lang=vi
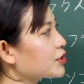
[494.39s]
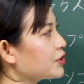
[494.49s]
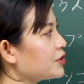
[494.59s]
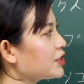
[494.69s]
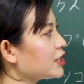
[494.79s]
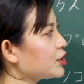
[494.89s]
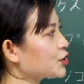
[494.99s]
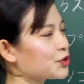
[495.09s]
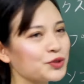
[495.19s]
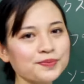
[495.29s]

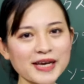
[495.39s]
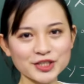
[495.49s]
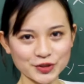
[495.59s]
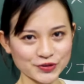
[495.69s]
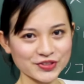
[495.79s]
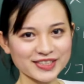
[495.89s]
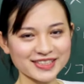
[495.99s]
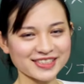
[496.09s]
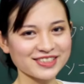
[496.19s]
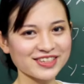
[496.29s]
Kurisumasu,
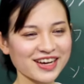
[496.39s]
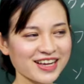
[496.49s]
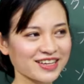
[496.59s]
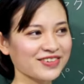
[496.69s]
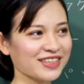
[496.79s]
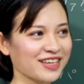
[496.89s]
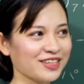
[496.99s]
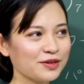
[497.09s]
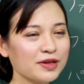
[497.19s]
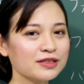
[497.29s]
được chưa? Các bạn thấy
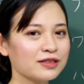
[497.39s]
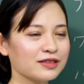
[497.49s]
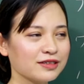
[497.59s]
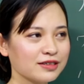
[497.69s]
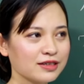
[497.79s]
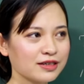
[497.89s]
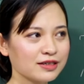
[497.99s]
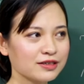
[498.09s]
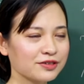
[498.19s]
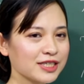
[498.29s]
không? Từ
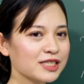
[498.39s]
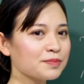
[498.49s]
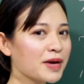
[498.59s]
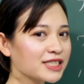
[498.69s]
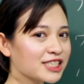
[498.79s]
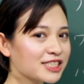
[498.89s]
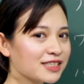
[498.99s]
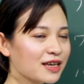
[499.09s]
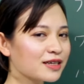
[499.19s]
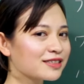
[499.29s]
Christmas
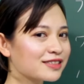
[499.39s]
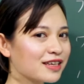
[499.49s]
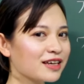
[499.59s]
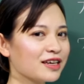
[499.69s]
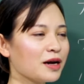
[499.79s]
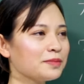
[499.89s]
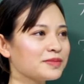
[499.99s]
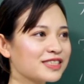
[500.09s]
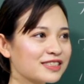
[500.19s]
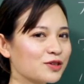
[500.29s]
cái âm
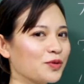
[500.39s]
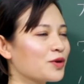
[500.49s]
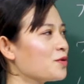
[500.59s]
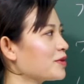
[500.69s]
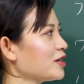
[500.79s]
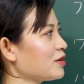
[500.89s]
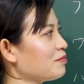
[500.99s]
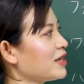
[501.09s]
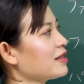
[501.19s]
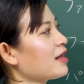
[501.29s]
cuối cùng này nó
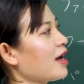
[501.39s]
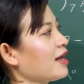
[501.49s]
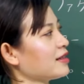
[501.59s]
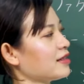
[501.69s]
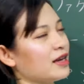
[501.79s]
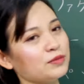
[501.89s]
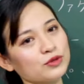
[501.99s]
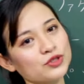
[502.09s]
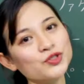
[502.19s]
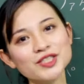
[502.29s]
biến hẳn thành
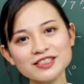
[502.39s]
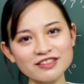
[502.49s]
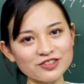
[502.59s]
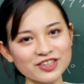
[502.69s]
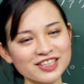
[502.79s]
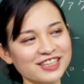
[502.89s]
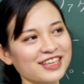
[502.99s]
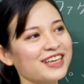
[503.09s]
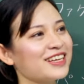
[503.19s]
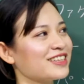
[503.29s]
một chữ sư luôn.
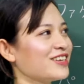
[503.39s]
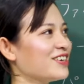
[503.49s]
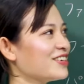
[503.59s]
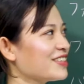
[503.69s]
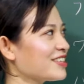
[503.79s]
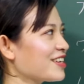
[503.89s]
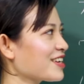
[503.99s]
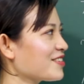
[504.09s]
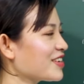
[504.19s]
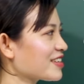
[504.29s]
Đó, cho
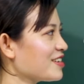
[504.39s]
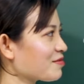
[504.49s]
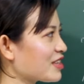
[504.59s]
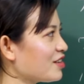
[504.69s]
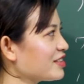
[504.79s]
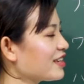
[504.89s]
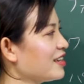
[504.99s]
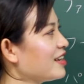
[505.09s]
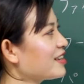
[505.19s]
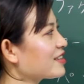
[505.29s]
nên các bạn cứ đọc rõ ra.
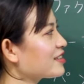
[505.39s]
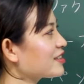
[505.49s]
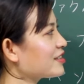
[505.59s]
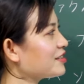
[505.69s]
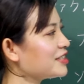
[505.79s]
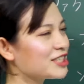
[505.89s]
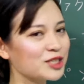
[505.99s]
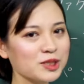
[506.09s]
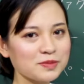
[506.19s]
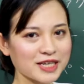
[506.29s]

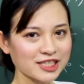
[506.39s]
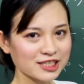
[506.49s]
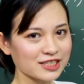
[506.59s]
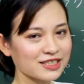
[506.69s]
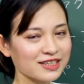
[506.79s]
Kurisumasu.